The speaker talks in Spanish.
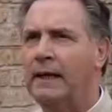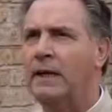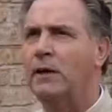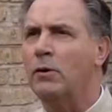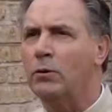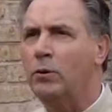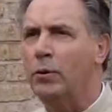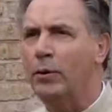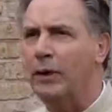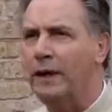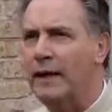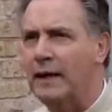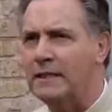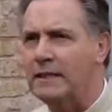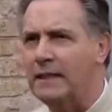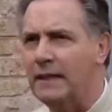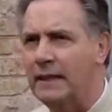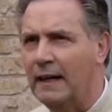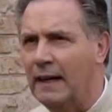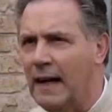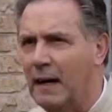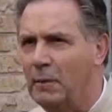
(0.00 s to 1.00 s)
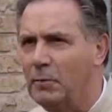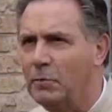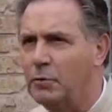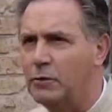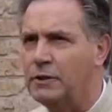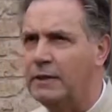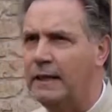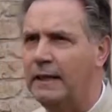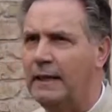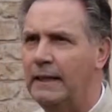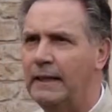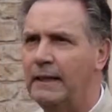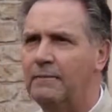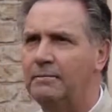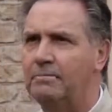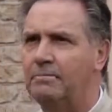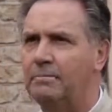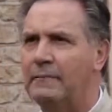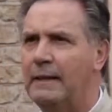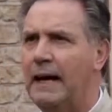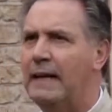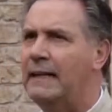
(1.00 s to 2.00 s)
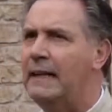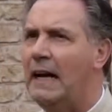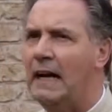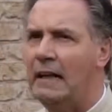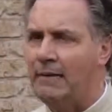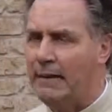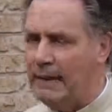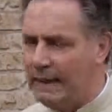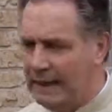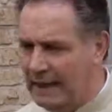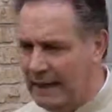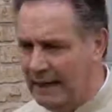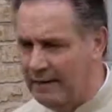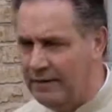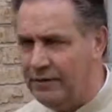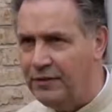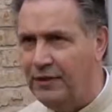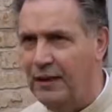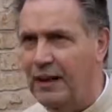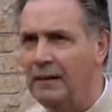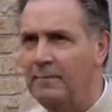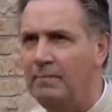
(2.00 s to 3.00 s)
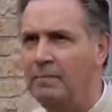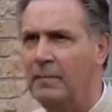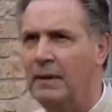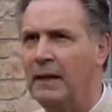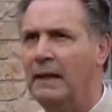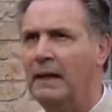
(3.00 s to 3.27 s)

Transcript: ¿Qué ocurrirá si dejamos que gane la venganza,